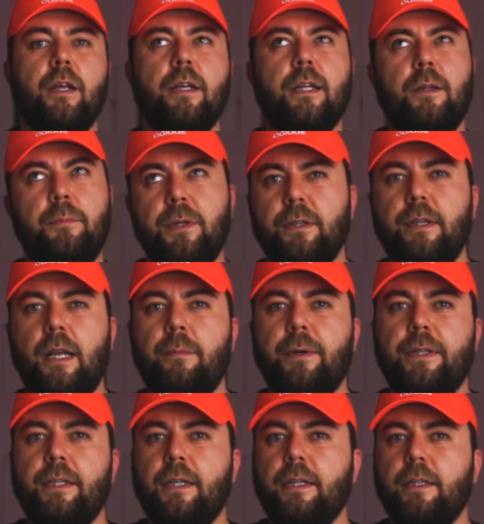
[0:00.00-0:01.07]
ya da 1
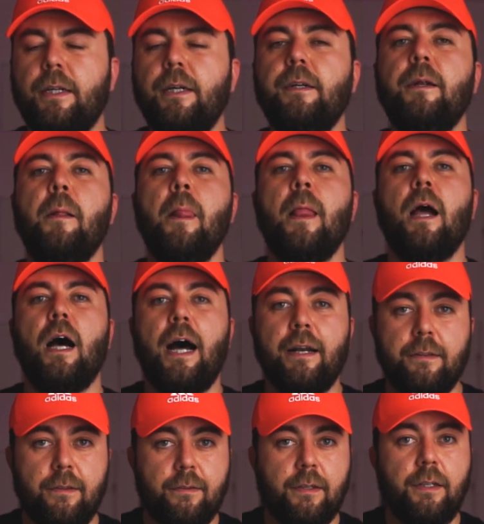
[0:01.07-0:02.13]
TB'e kadar
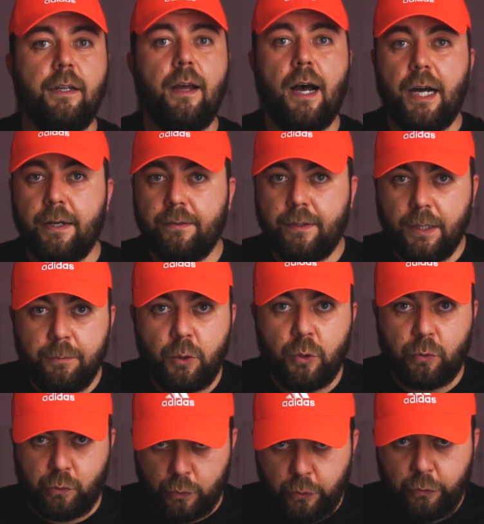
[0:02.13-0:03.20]
hard diskini
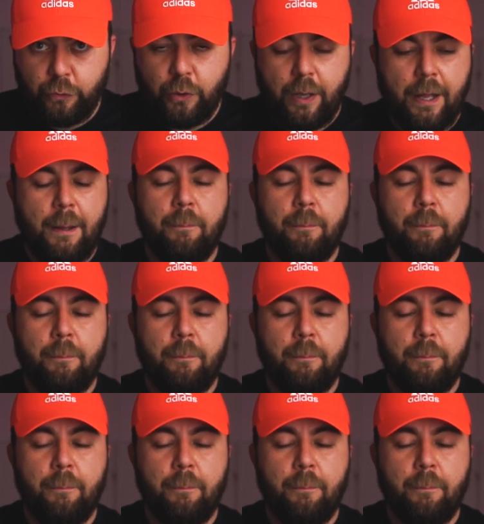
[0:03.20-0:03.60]
arttırabiliyorsunuz.